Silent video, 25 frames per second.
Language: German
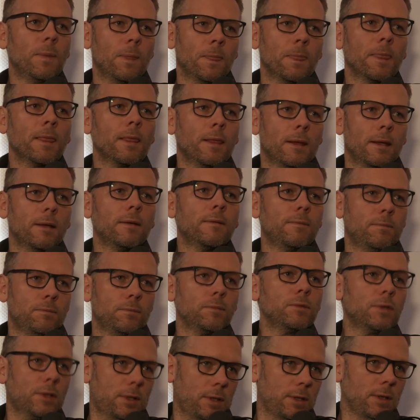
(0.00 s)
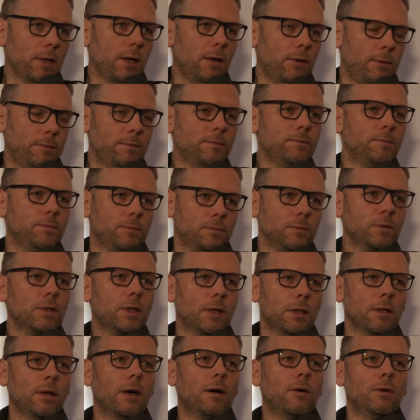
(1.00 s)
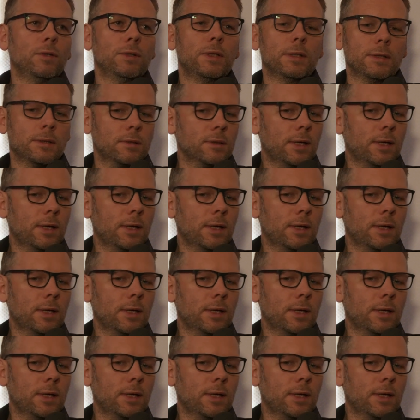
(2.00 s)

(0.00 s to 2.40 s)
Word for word: nutzen Scrum als genau. Methode, ne? Genau und das